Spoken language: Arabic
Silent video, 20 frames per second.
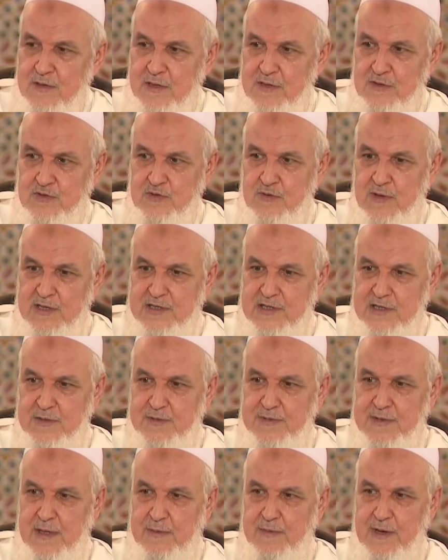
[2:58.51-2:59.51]
الصورة
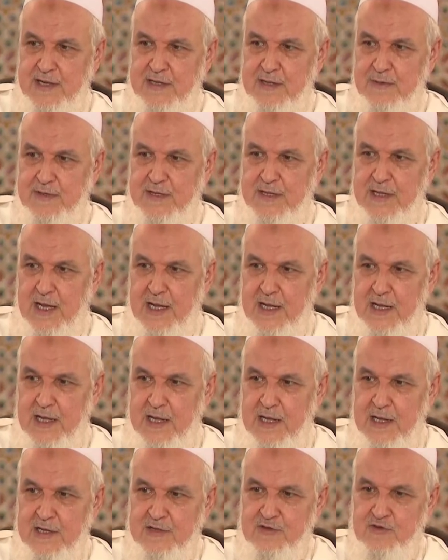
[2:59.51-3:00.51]
تبدأ بواحد المطلع
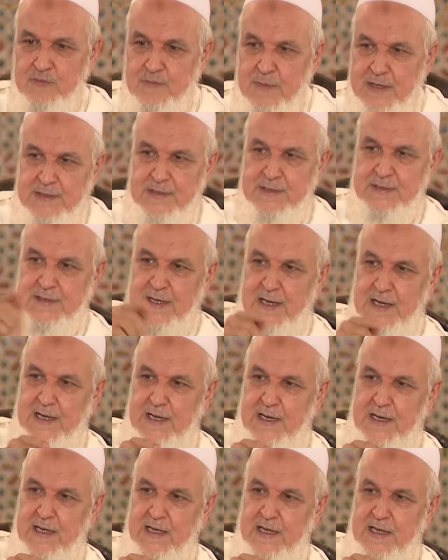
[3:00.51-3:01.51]
ثم
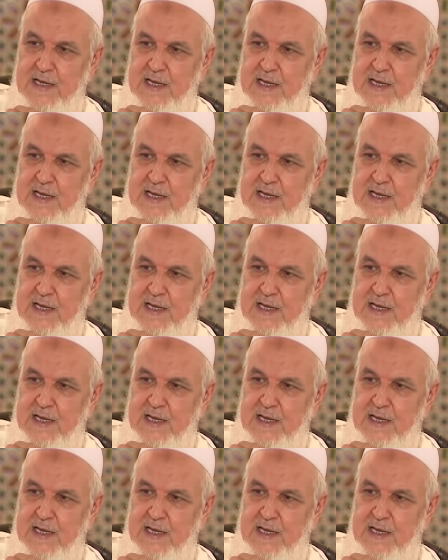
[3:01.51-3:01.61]
تنتقل